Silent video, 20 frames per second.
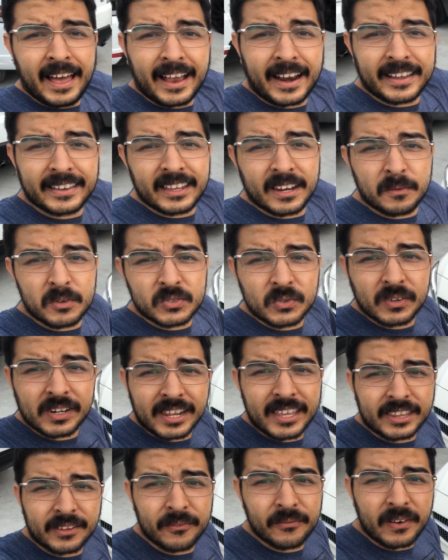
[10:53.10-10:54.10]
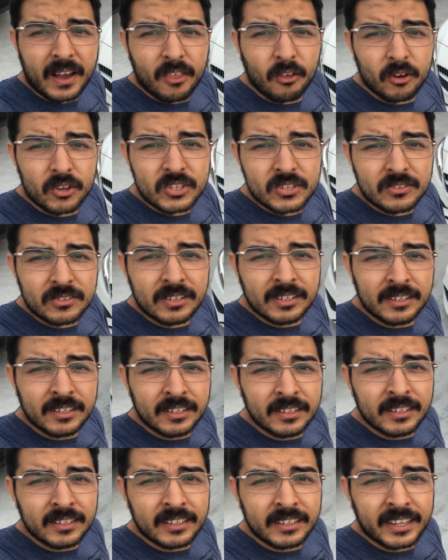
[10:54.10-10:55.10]
Acá tenemos un cliente enfadoso
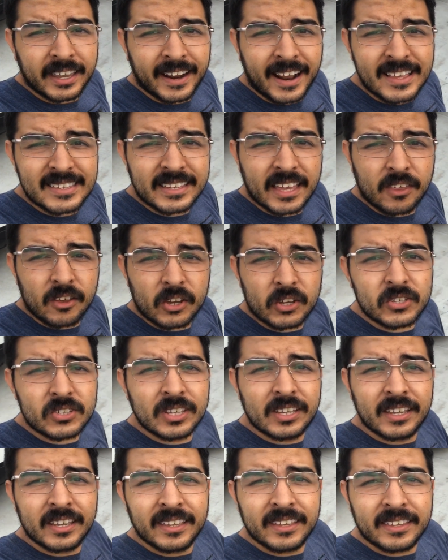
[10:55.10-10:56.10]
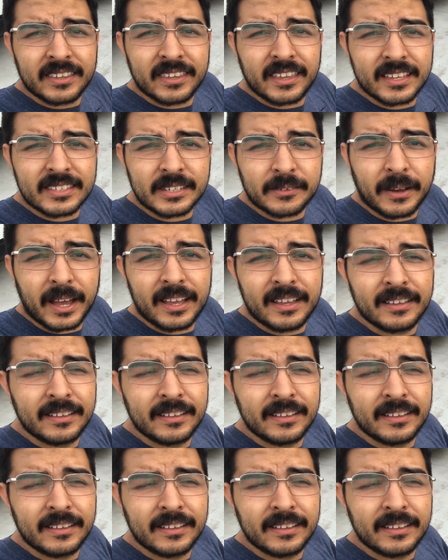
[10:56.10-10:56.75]
que gracias a Dios ya se va.